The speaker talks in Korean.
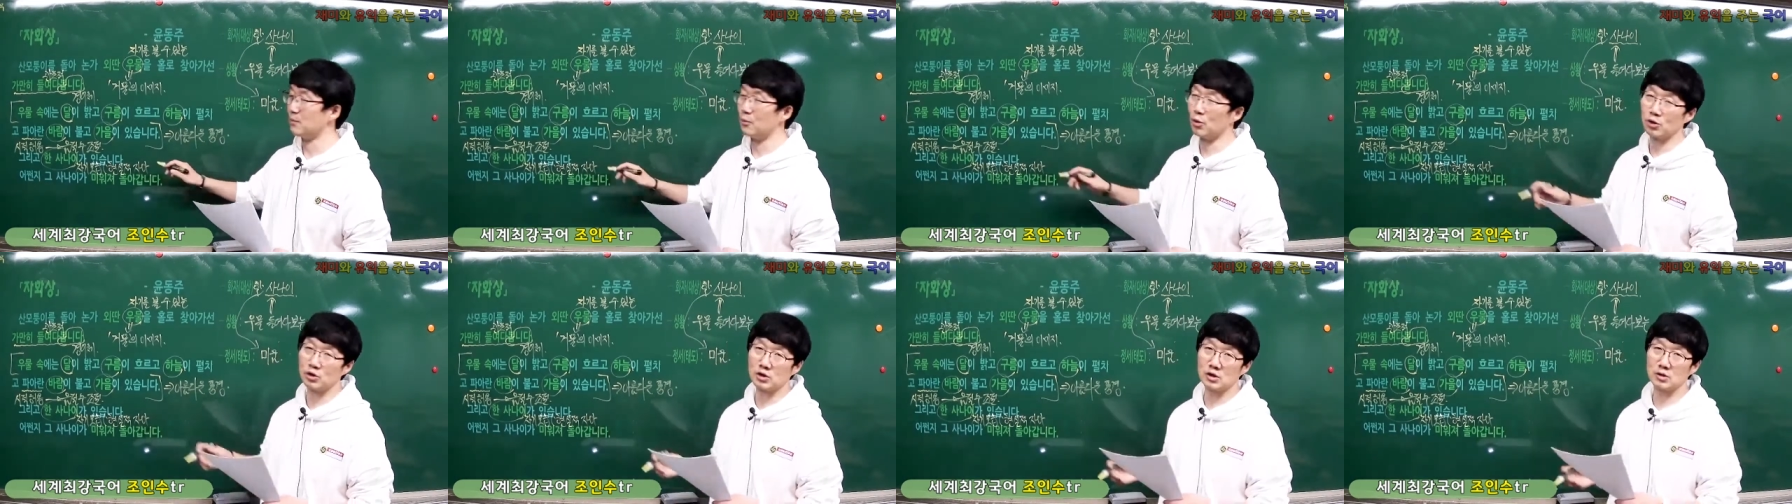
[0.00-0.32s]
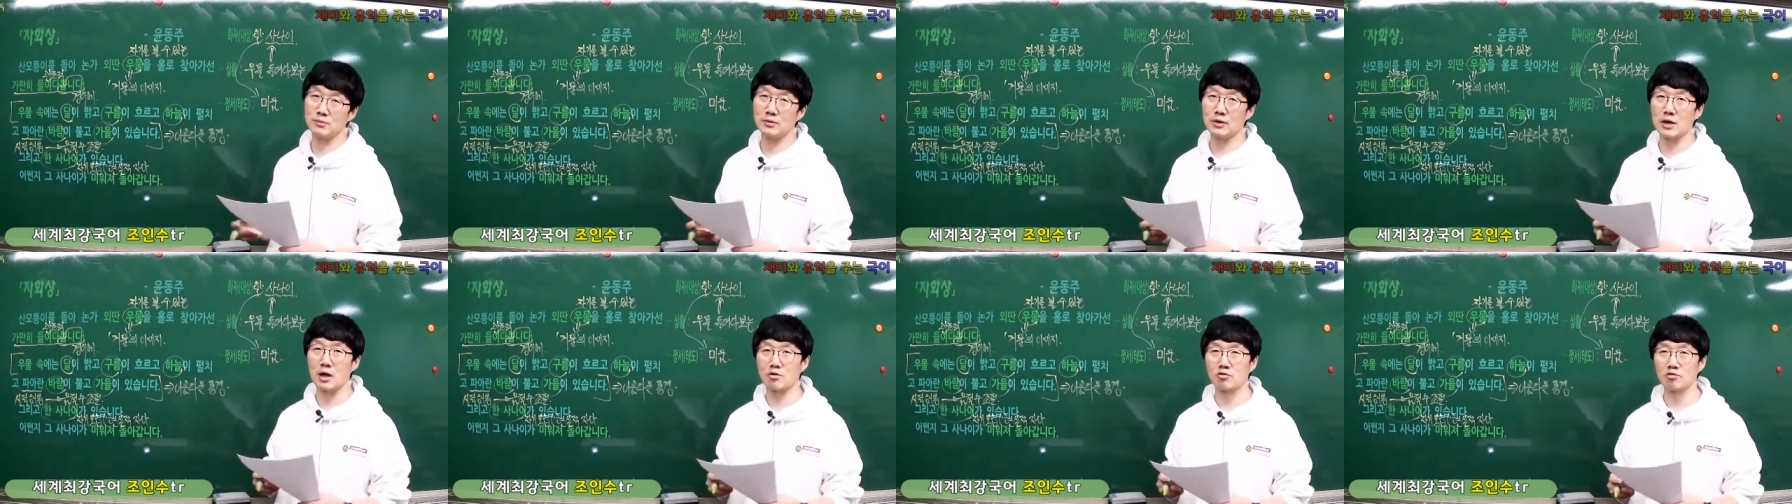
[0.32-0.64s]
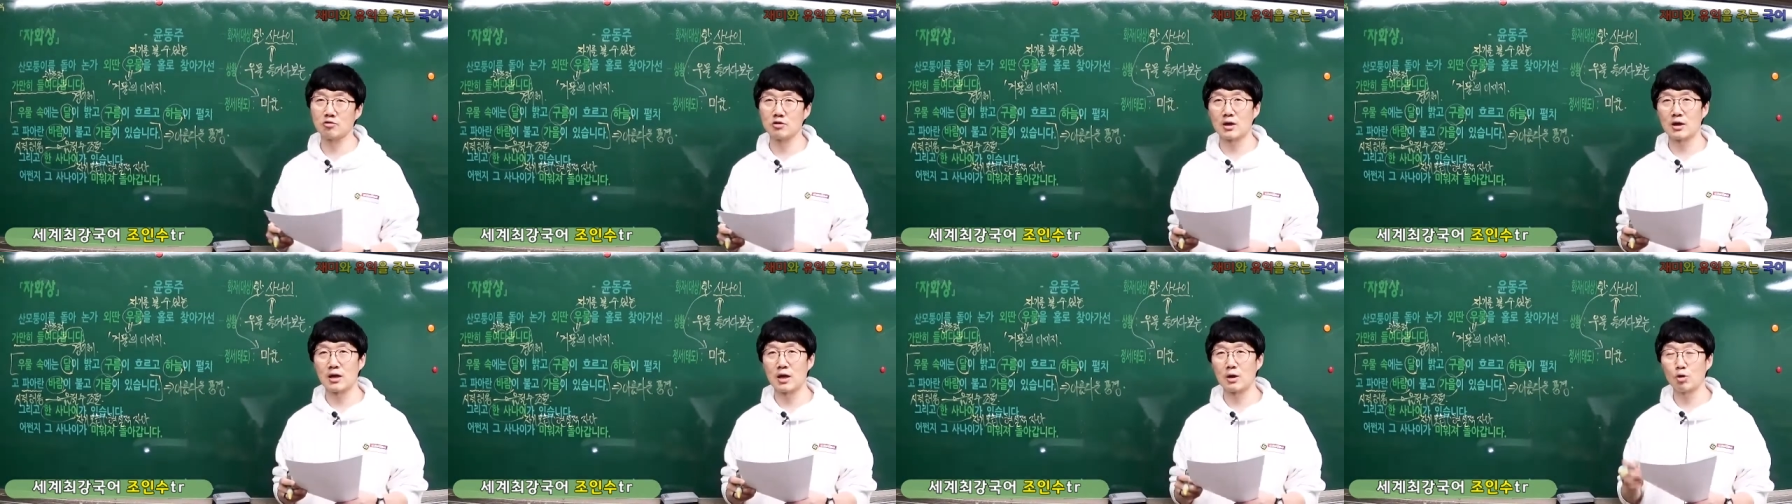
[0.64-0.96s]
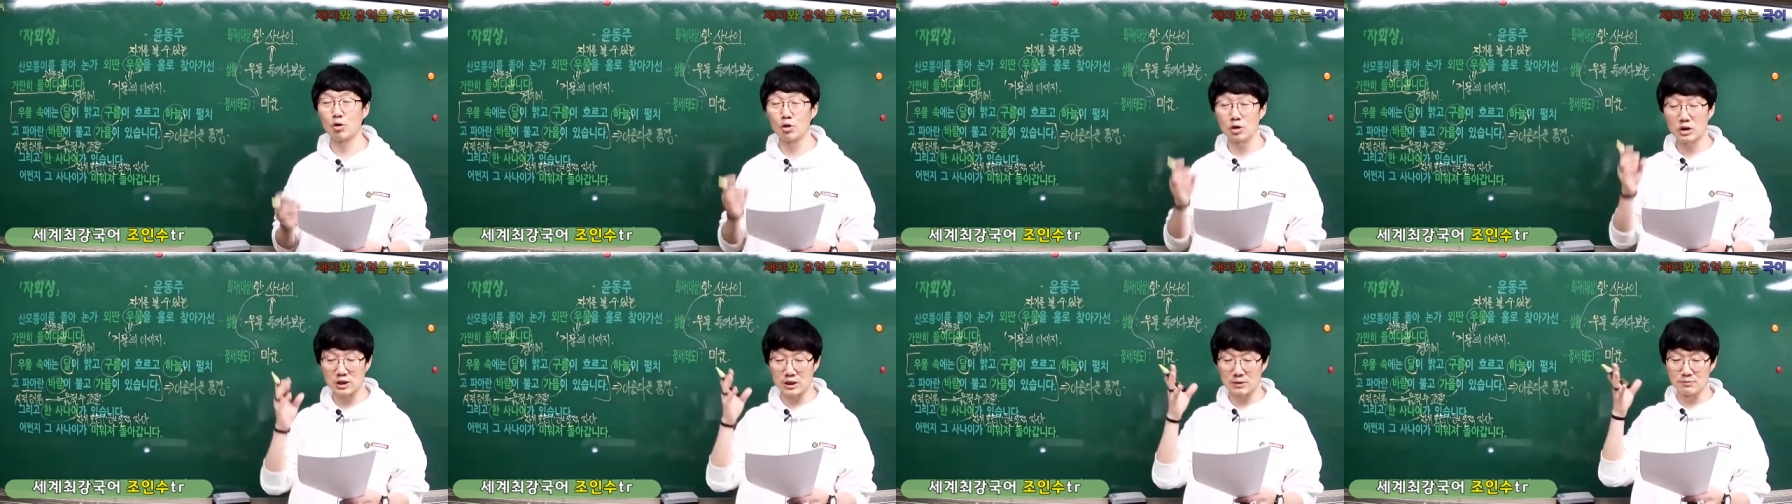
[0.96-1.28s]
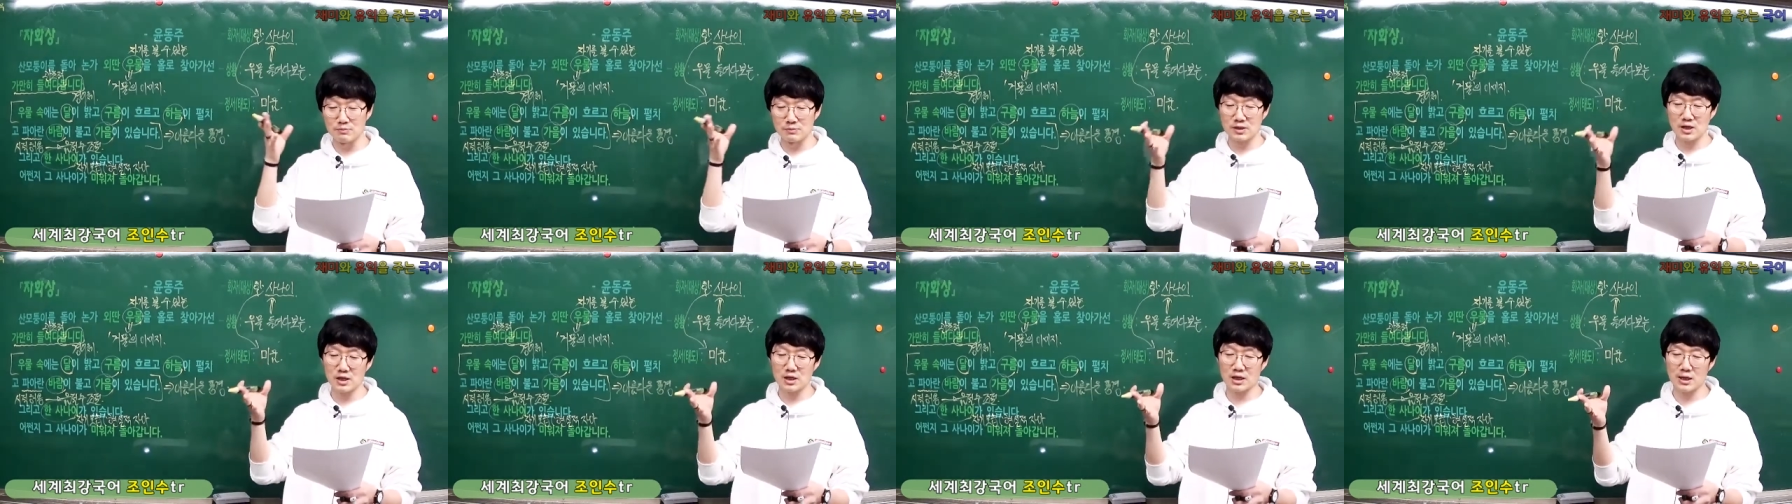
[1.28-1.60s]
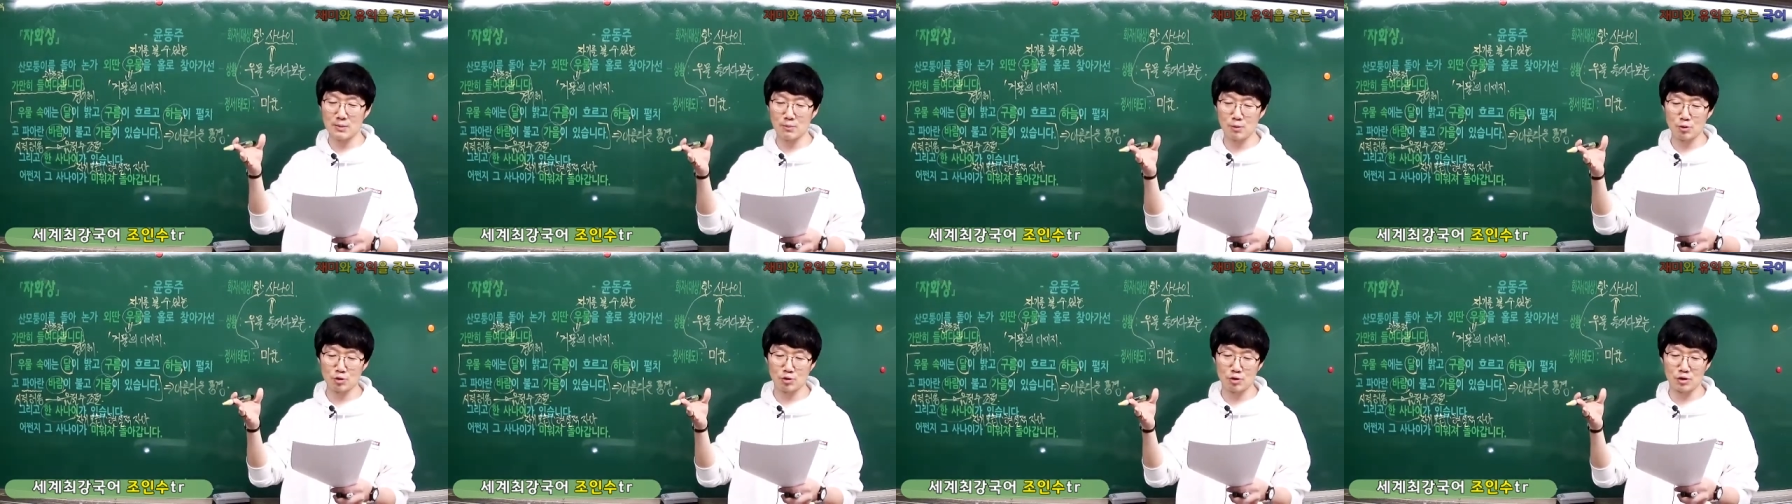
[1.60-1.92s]
모습이겠구나라고
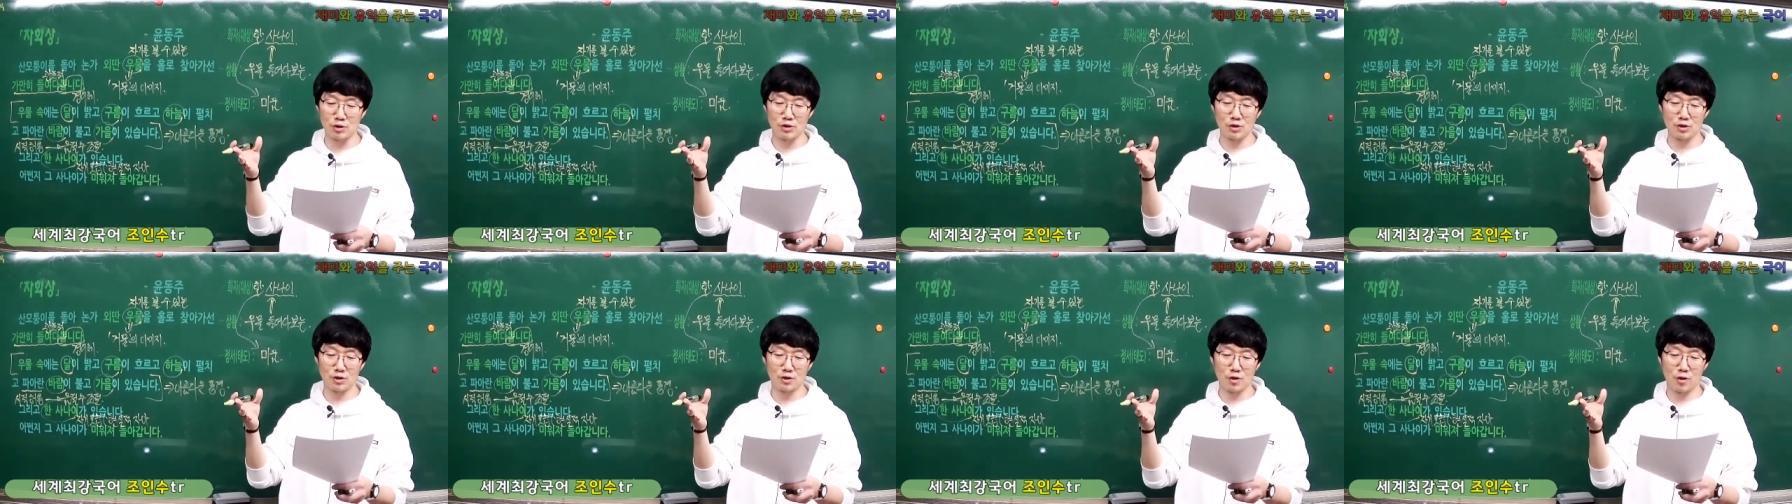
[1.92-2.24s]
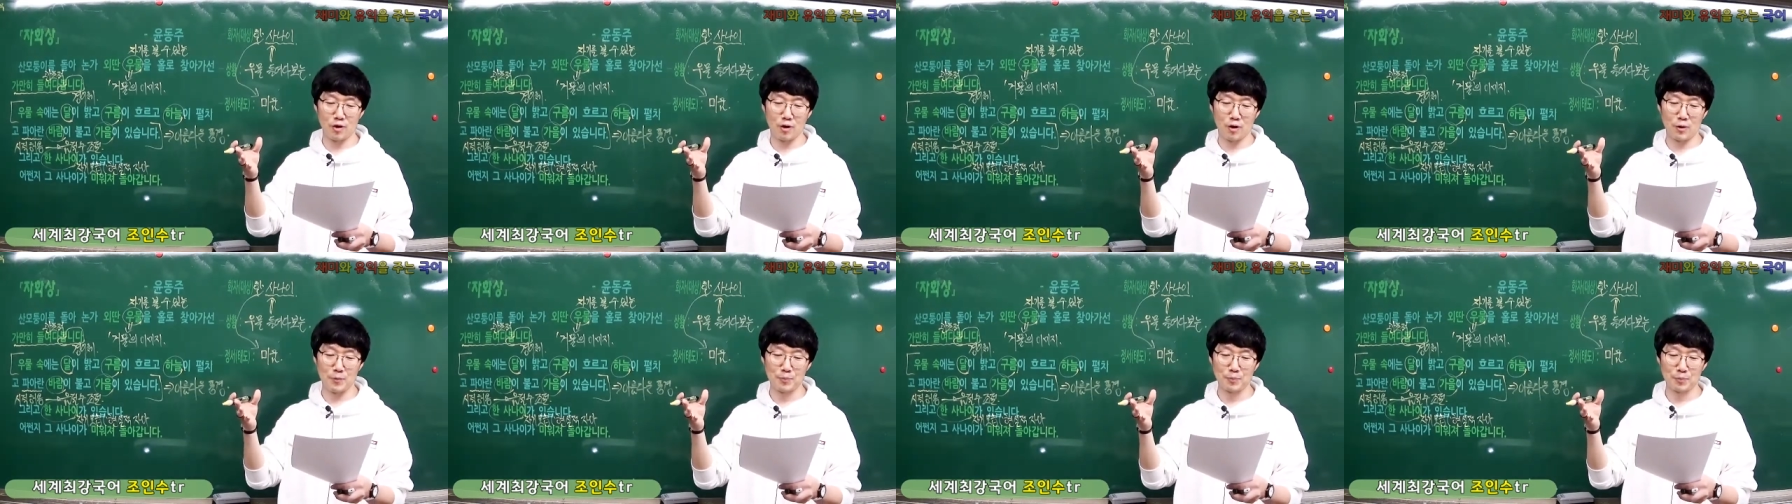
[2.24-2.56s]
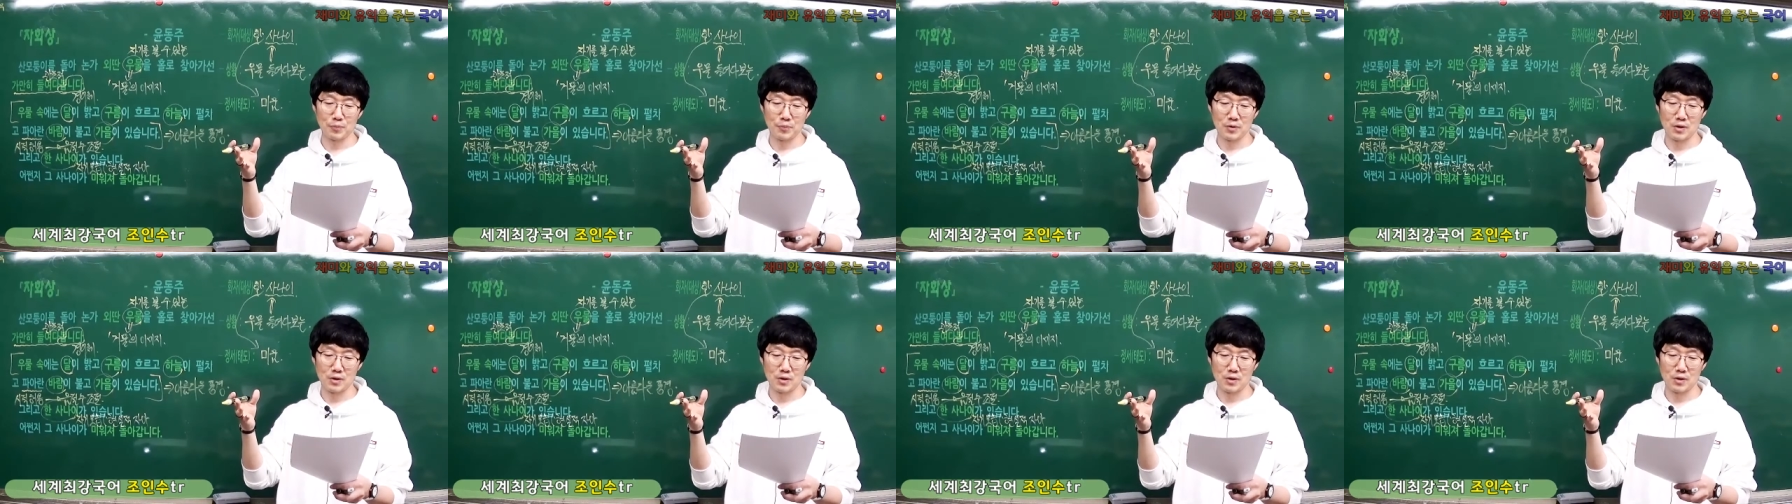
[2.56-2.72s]
짐작해 볼 수 있는 거예요.